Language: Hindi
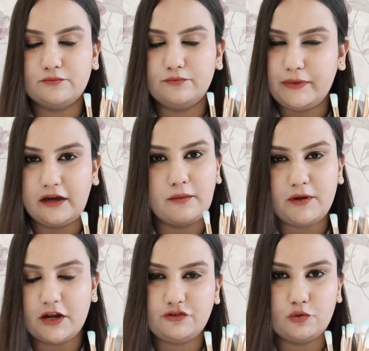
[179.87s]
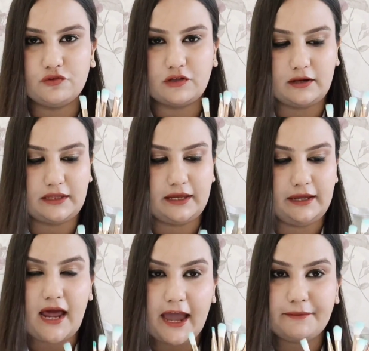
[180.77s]
मेकअप ब्रश यूज़ करते
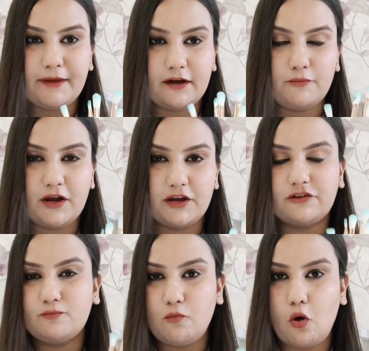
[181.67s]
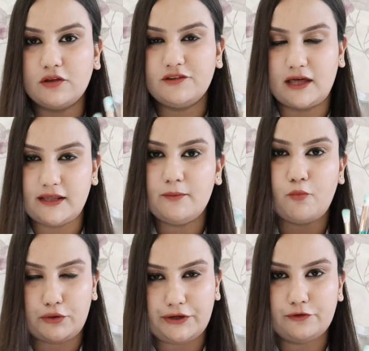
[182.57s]
हैं आई मेकअप ब्रशेज़ बहुत ज़्यादा
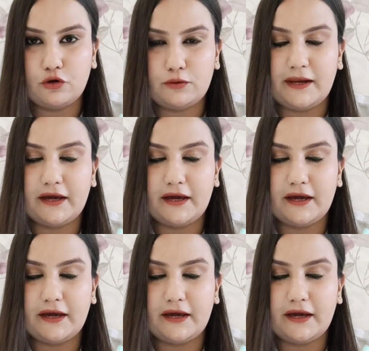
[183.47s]
इंपॉर्टेंट रोल प्ले